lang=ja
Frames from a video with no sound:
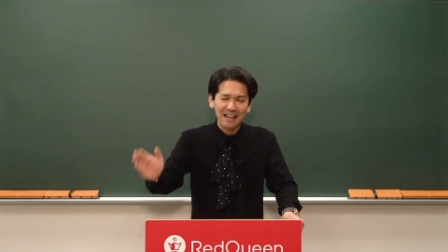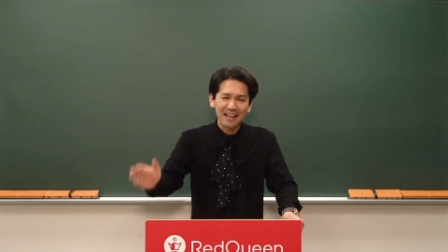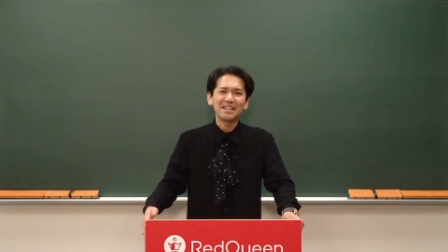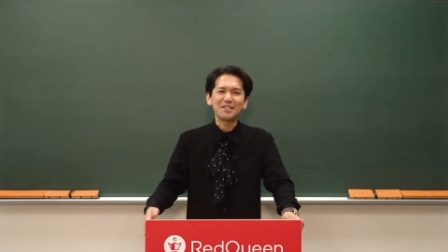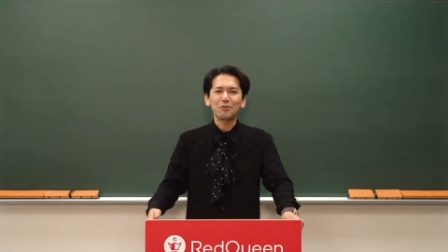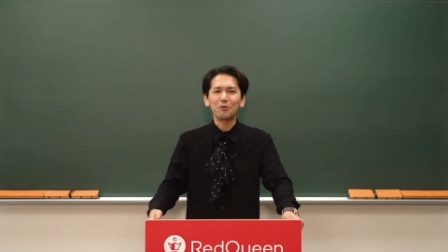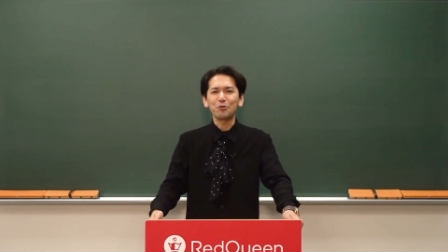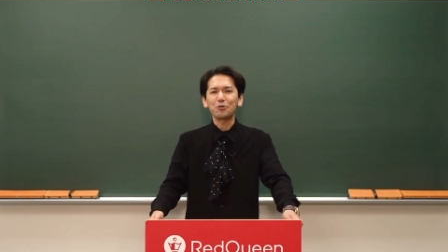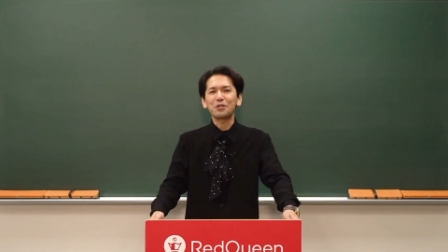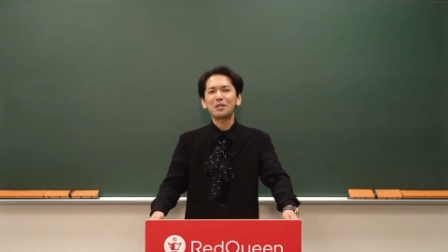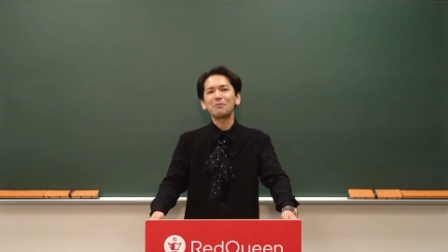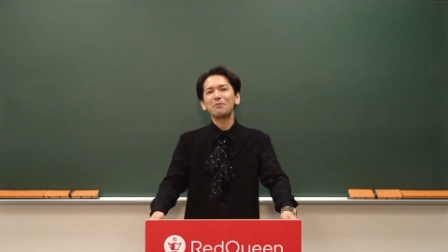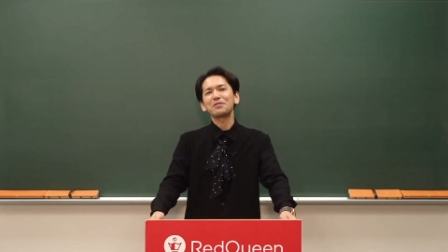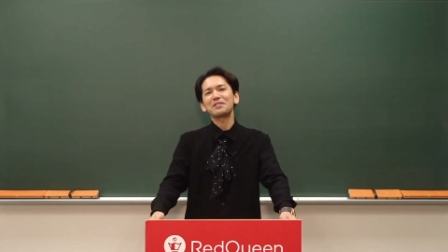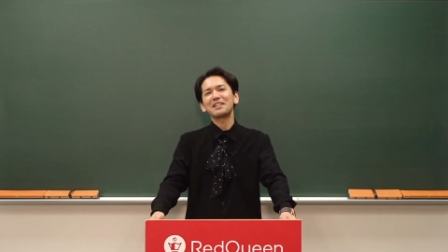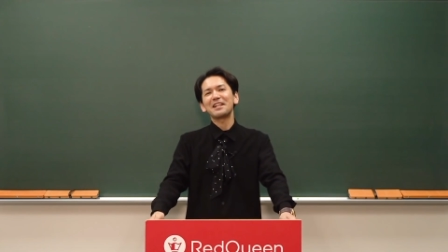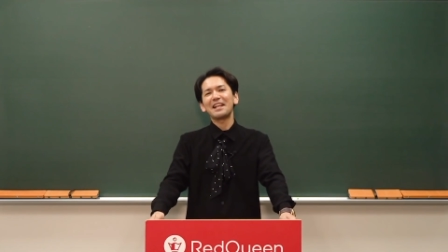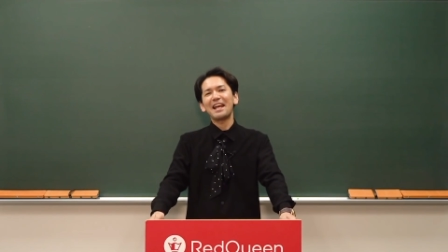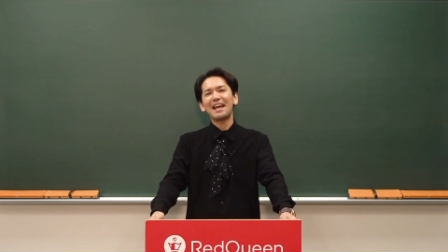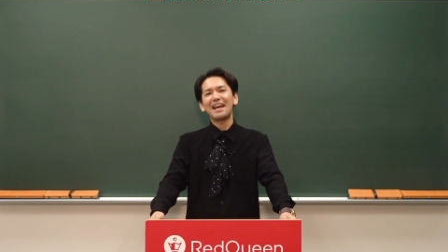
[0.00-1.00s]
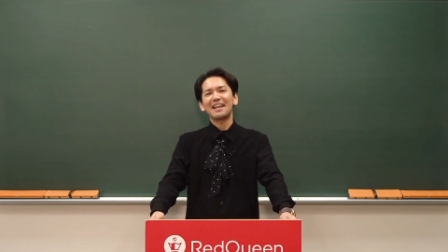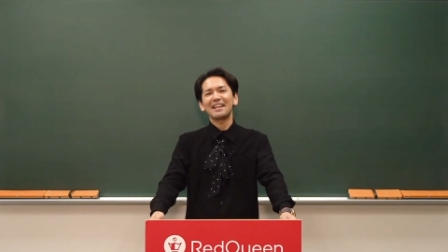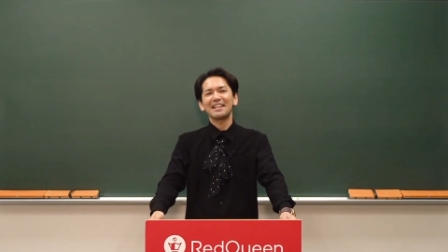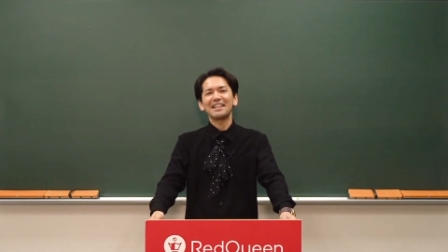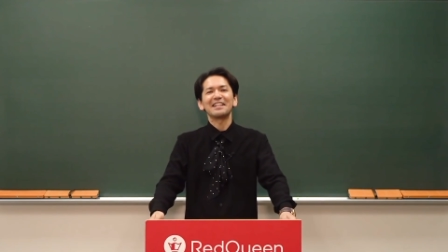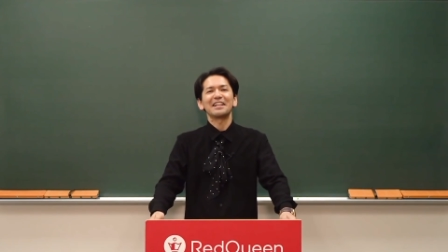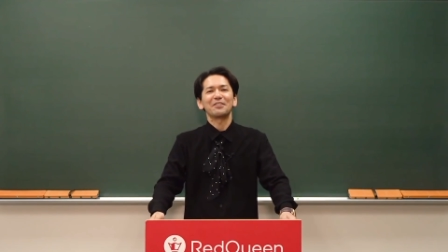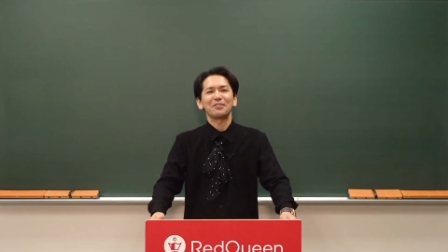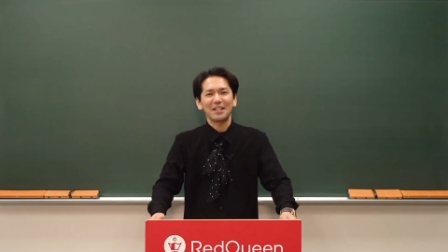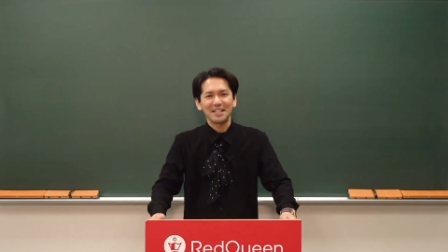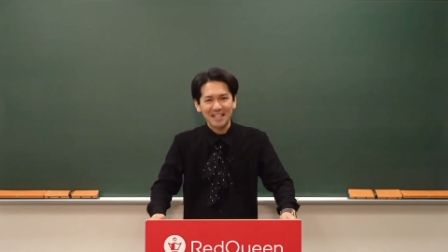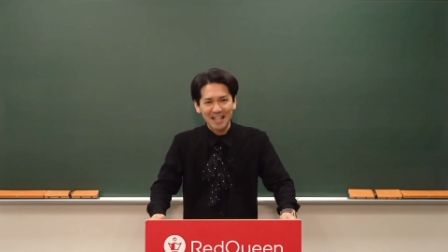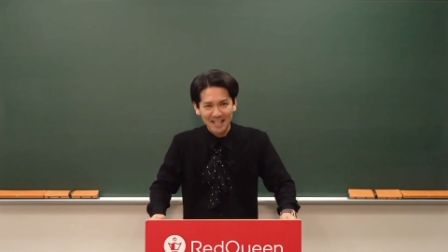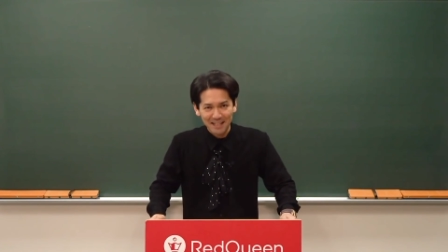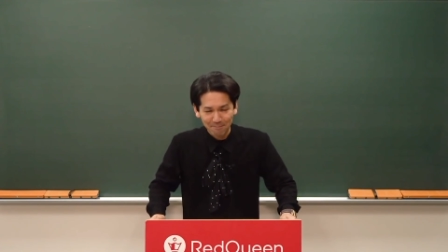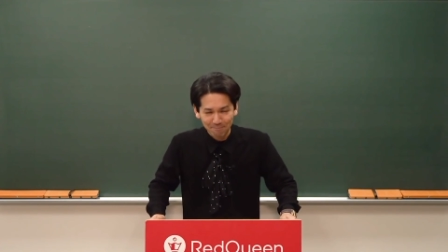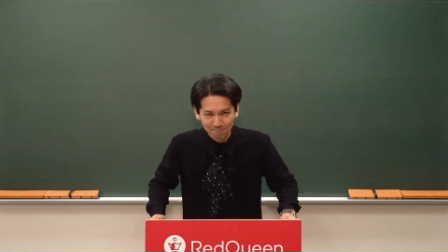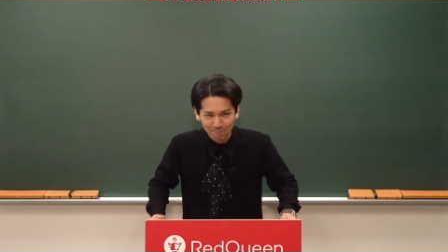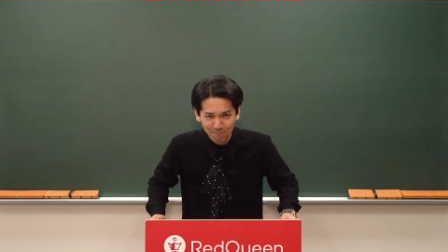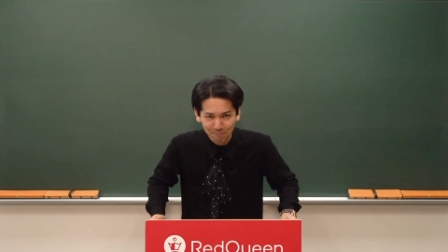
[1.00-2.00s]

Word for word: そういう気持ちでね、聞いてください。